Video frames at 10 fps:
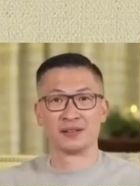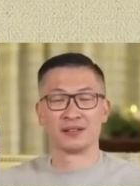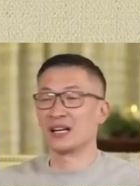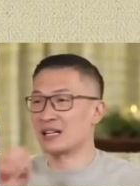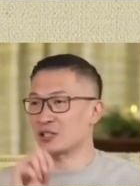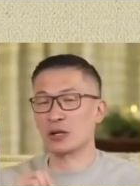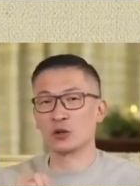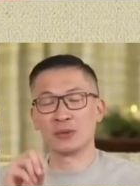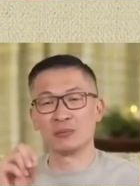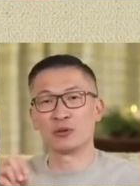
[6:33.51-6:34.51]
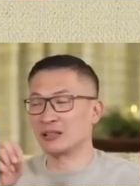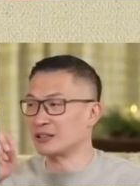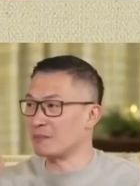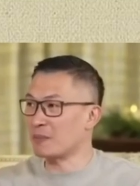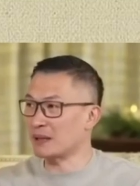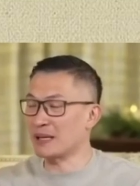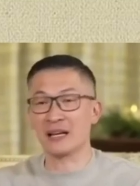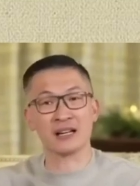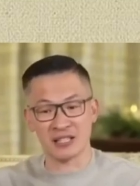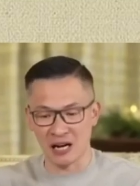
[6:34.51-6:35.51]
Segala sesuatu menemukan tempatnya
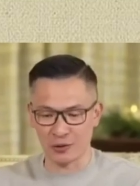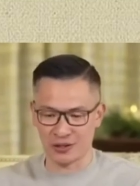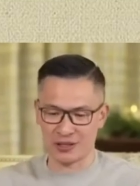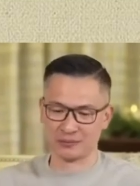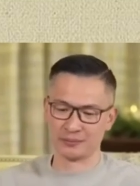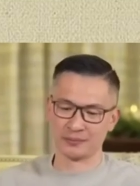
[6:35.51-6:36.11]
yang seharusnya.